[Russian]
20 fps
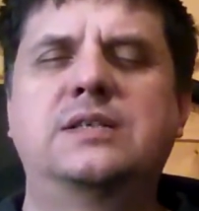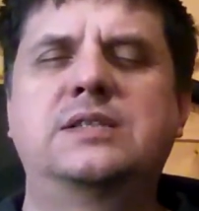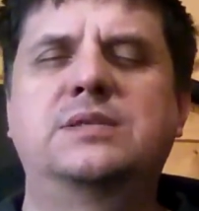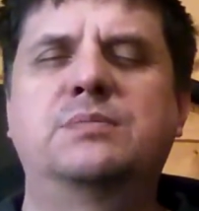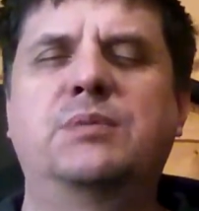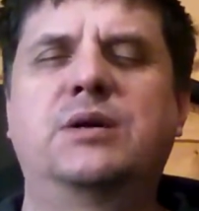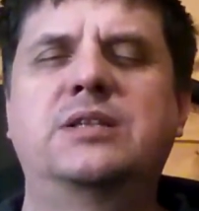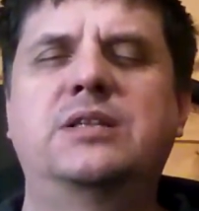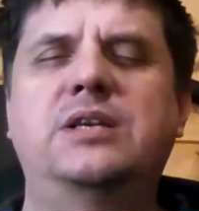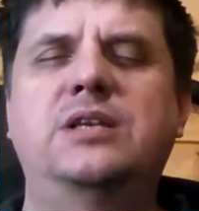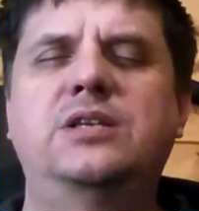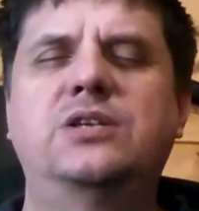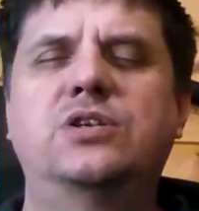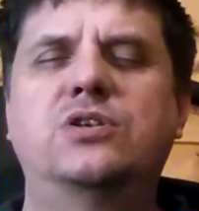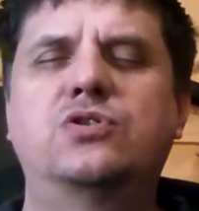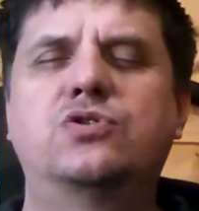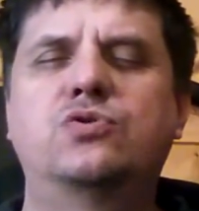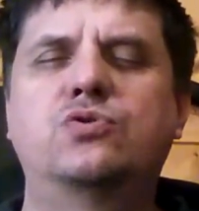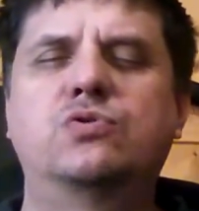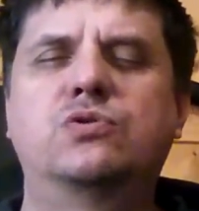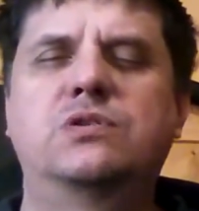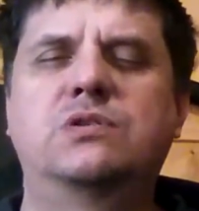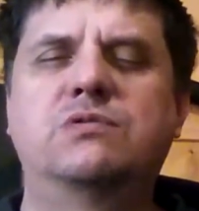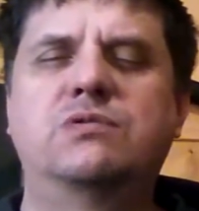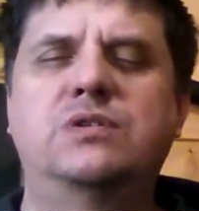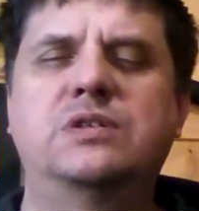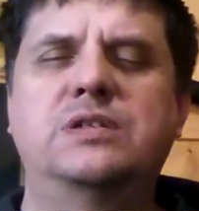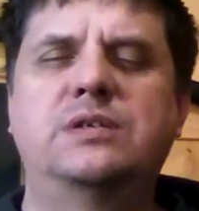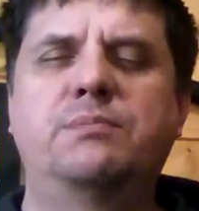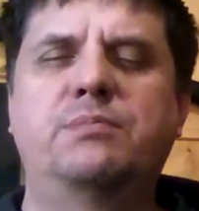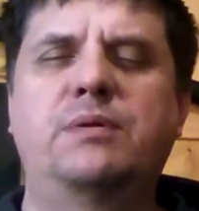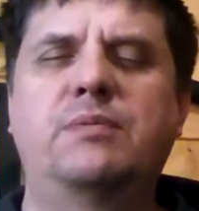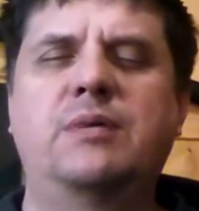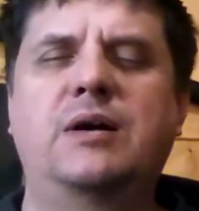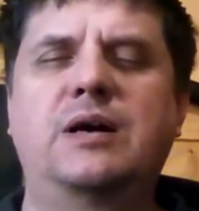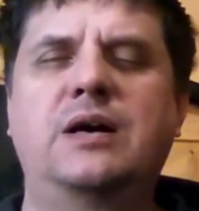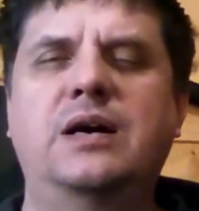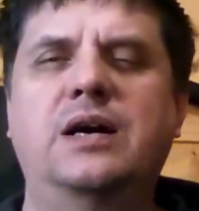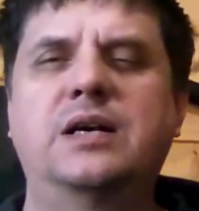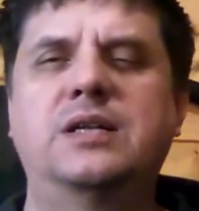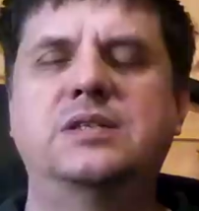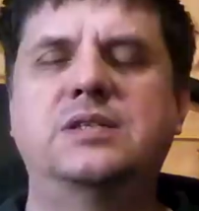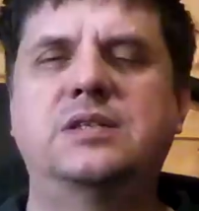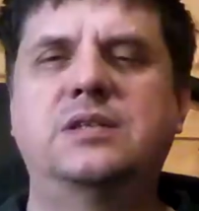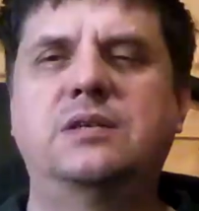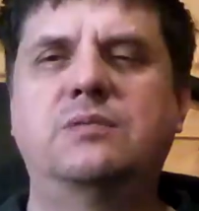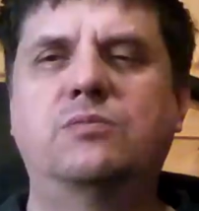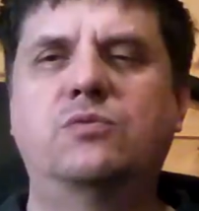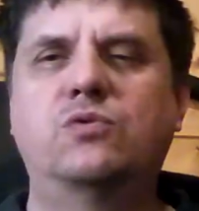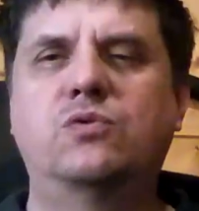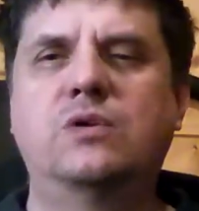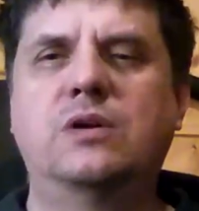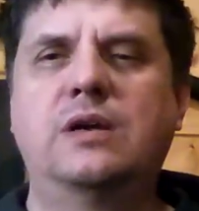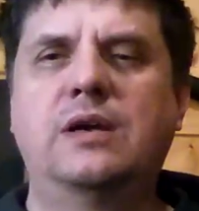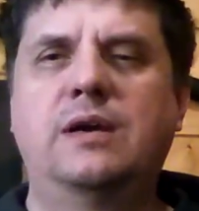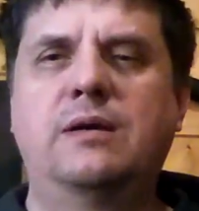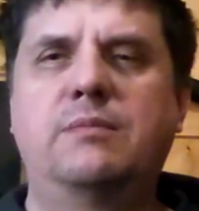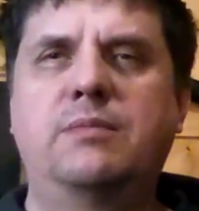Смотрите, чувствуйте, помогайте ему,